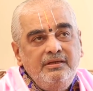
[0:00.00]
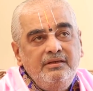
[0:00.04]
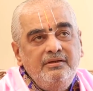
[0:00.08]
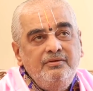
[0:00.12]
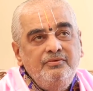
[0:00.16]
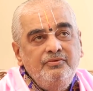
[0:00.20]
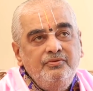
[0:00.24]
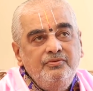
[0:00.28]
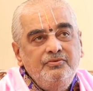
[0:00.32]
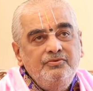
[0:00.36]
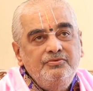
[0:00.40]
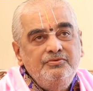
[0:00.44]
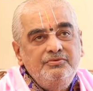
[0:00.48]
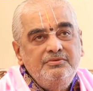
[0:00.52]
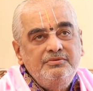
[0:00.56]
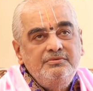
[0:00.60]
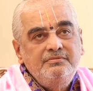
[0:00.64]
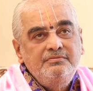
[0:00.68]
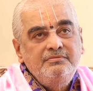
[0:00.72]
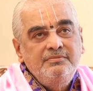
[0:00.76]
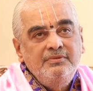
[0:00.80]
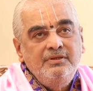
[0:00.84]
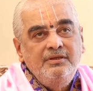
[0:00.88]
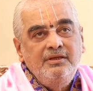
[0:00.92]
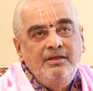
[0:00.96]
నేను
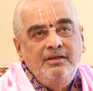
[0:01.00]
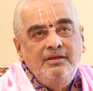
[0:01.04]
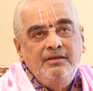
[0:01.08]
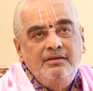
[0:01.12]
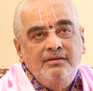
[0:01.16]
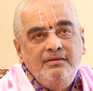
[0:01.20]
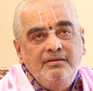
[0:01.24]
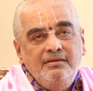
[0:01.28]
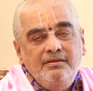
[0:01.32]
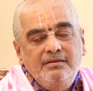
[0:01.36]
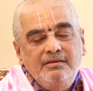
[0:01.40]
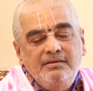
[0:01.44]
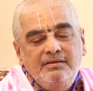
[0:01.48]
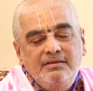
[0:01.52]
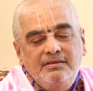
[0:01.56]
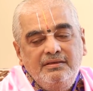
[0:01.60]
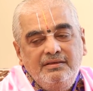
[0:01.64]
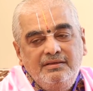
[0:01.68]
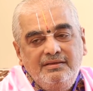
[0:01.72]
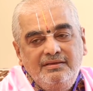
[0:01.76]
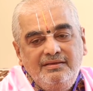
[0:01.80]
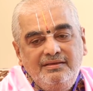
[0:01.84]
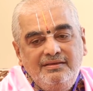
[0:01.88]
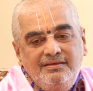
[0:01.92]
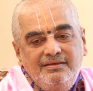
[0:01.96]

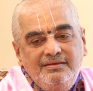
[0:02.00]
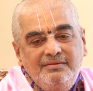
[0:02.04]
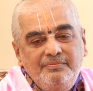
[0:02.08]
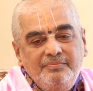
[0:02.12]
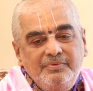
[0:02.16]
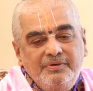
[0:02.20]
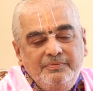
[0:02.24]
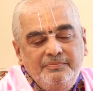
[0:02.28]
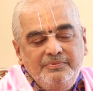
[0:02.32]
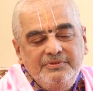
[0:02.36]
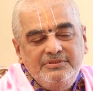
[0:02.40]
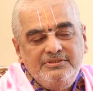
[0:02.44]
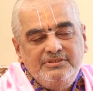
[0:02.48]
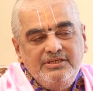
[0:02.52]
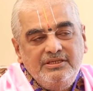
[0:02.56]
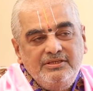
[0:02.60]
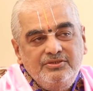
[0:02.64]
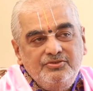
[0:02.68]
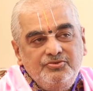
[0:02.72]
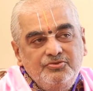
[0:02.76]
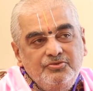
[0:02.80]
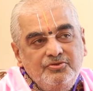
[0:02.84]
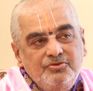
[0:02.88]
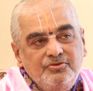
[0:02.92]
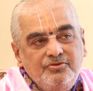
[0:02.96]
ఈ
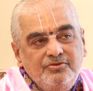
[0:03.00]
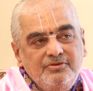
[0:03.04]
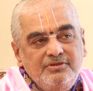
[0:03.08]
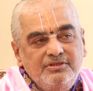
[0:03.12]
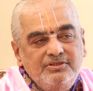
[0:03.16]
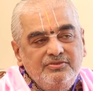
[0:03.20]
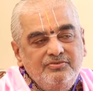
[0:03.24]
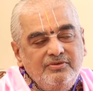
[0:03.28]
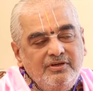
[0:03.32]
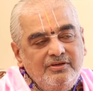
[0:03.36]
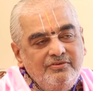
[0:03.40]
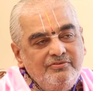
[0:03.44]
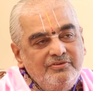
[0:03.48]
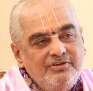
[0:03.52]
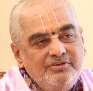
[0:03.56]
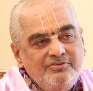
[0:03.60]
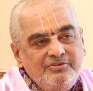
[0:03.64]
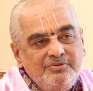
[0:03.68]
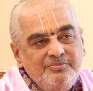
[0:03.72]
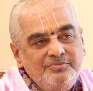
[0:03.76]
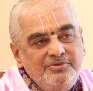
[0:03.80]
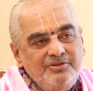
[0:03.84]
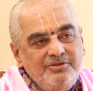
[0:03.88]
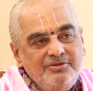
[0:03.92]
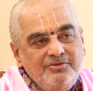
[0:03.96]
ప్రపంచాన్ని చూడకుండా
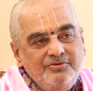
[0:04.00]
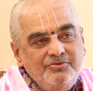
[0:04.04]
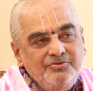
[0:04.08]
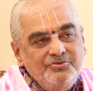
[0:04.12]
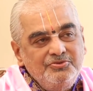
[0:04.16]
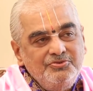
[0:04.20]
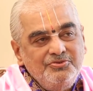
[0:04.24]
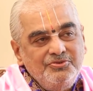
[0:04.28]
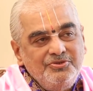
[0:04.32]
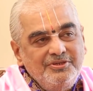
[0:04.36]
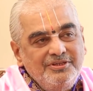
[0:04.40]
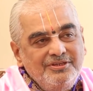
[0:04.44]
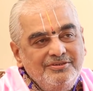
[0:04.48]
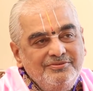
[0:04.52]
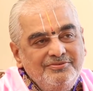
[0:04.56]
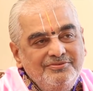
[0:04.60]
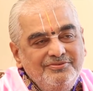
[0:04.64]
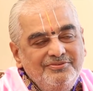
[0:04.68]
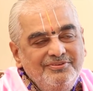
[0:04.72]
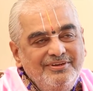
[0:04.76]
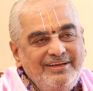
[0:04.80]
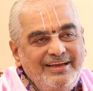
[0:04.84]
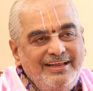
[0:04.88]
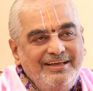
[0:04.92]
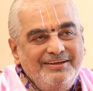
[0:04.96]
స్వామివారి వైపు తిరిగి కూర్చుంటాను
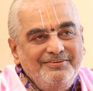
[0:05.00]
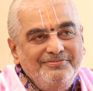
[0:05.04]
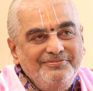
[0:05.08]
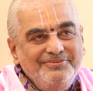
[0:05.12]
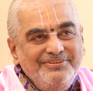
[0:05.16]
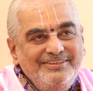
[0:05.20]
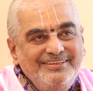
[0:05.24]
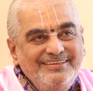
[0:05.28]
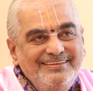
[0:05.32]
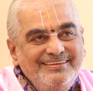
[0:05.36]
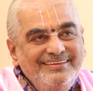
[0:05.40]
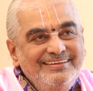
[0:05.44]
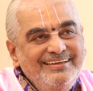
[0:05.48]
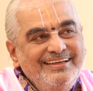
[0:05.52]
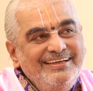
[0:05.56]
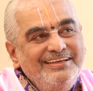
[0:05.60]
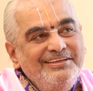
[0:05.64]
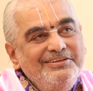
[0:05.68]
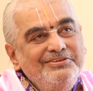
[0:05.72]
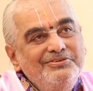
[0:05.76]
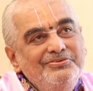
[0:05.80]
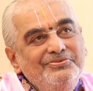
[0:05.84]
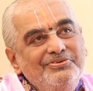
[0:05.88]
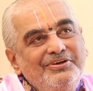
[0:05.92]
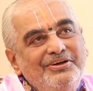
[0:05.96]
లేకపోతే
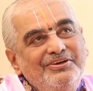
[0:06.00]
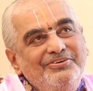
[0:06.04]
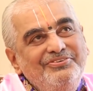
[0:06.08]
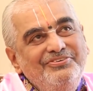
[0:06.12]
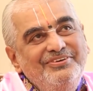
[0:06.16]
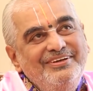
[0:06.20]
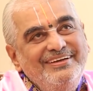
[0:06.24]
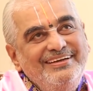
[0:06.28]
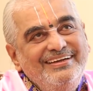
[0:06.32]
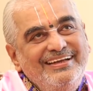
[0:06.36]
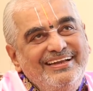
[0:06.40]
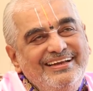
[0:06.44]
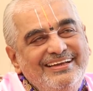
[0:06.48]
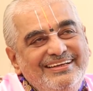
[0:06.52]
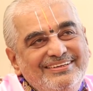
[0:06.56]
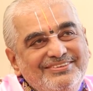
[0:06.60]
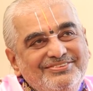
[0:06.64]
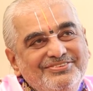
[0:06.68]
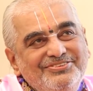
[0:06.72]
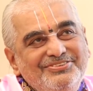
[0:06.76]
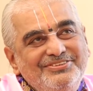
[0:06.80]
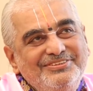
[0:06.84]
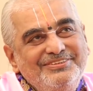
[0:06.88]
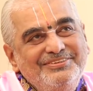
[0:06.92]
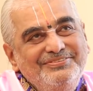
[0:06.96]
స్వామివారిని అలా
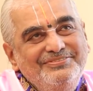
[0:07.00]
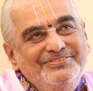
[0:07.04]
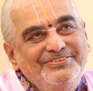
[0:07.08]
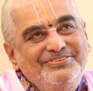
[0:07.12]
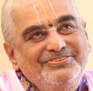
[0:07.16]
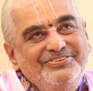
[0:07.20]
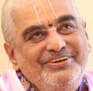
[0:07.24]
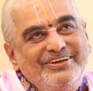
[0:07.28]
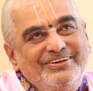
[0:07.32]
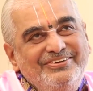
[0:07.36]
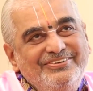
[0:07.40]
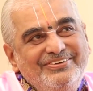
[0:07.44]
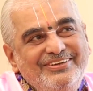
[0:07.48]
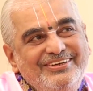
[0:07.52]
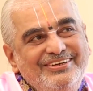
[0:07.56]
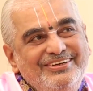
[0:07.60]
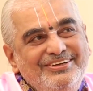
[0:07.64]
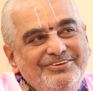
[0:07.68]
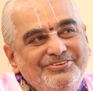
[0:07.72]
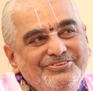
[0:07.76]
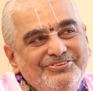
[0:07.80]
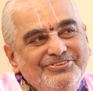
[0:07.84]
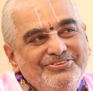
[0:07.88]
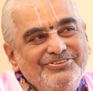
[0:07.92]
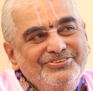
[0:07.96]
చూసినప్పుడు స్వామివారు
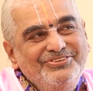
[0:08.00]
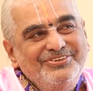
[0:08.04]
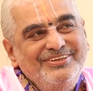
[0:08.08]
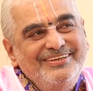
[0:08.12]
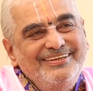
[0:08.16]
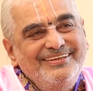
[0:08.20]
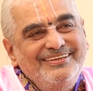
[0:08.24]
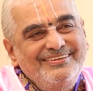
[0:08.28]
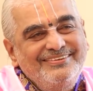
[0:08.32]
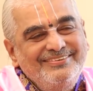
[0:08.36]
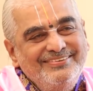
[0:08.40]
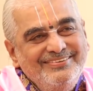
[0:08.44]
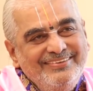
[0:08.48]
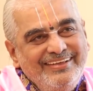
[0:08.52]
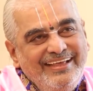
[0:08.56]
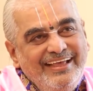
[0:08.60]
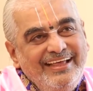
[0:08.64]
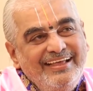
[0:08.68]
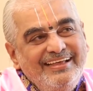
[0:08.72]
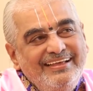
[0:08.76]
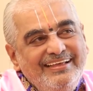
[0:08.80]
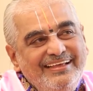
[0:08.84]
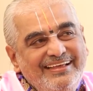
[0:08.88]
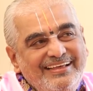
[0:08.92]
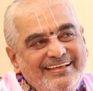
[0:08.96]
నవ్వుతూ ఉంటారు
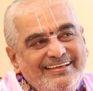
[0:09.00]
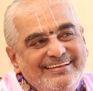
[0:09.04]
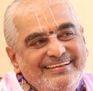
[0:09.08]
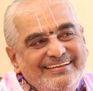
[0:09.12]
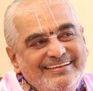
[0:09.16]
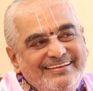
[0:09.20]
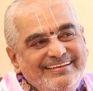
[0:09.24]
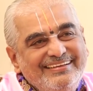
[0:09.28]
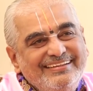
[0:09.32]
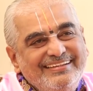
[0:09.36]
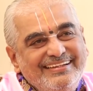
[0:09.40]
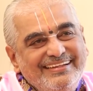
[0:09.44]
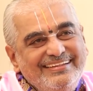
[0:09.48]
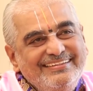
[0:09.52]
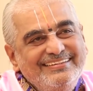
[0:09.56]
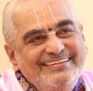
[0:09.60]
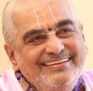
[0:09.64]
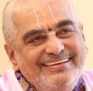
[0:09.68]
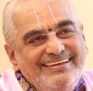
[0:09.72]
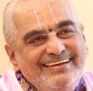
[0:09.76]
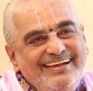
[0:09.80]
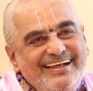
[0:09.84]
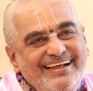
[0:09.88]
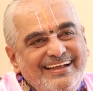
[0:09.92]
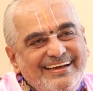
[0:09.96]

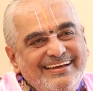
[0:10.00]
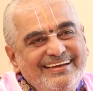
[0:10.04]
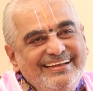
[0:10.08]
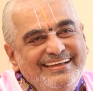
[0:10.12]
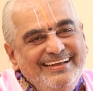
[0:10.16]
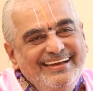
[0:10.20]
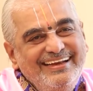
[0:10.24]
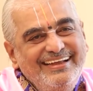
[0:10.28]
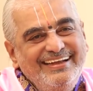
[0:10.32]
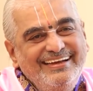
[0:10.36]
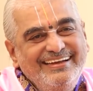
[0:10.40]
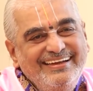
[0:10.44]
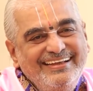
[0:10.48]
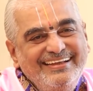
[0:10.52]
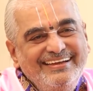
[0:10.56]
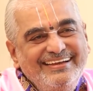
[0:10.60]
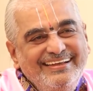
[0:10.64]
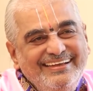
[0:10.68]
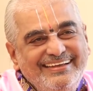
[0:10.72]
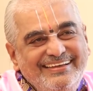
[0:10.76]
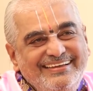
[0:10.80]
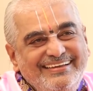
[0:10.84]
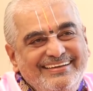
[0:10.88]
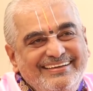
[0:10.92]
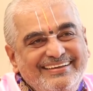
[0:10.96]
ఇదంతా హాలీలే
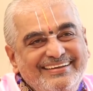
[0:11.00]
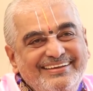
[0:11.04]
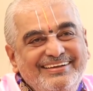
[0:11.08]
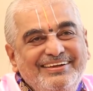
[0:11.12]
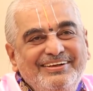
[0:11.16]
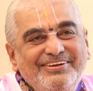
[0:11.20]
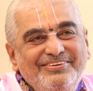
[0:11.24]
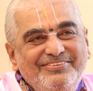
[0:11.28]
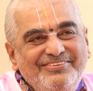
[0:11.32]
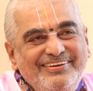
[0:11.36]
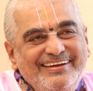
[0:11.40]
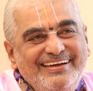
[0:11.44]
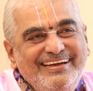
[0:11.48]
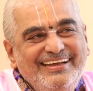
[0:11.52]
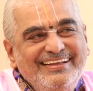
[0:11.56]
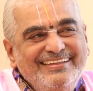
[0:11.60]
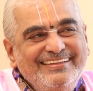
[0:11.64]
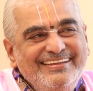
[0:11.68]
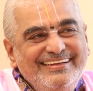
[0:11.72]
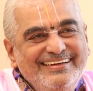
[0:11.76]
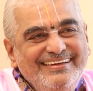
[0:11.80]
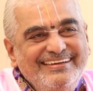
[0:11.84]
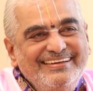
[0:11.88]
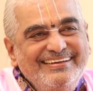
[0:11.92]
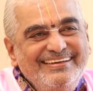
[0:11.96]
నేనే
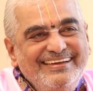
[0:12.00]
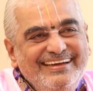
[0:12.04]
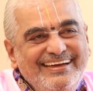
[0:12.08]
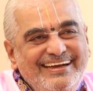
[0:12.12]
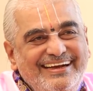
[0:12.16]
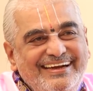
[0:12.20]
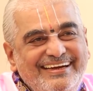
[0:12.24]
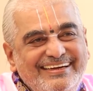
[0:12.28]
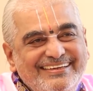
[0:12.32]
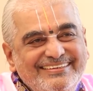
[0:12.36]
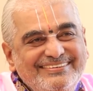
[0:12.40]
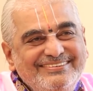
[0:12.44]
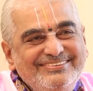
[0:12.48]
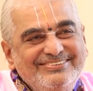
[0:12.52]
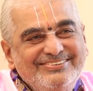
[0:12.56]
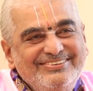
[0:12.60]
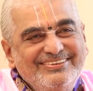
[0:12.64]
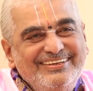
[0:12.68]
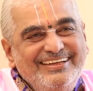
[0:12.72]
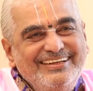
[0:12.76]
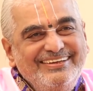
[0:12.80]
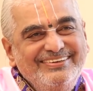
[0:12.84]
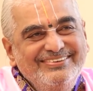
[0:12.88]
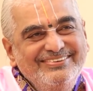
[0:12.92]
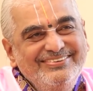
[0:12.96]
వీళ్ళందరినీ ఇలా
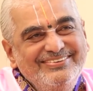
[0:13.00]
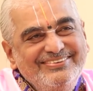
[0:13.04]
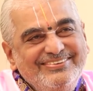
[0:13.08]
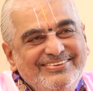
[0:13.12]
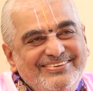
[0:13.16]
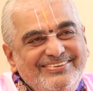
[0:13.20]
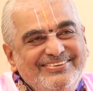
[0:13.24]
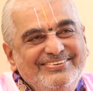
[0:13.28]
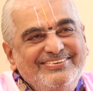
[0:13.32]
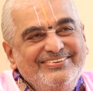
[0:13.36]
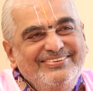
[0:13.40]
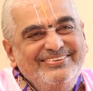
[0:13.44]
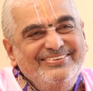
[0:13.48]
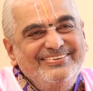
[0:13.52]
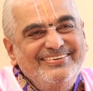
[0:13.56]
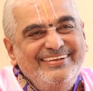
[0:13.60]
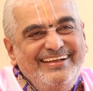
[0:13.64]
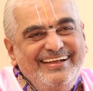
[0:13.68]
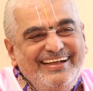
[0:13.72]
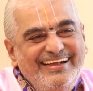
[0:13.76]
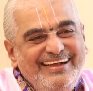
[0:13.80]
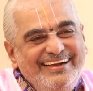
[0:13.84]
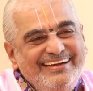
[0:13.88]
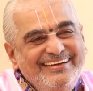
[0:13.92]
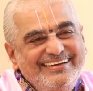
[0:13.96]
ఆడిస్తున్నాను
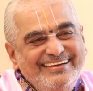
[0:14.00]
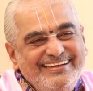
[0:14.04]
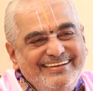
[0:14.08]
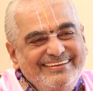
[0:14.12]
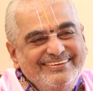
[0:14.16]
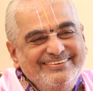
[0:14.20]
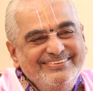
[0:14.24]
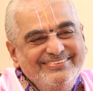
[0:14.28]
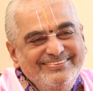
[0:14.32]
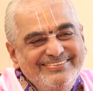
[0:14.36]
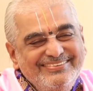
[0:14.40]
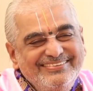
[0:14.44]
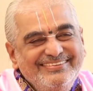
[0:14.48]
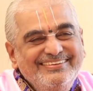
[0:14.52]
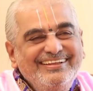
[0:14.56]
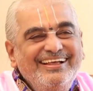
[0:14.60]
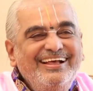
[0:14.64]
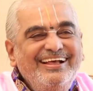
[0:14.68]
అంటారు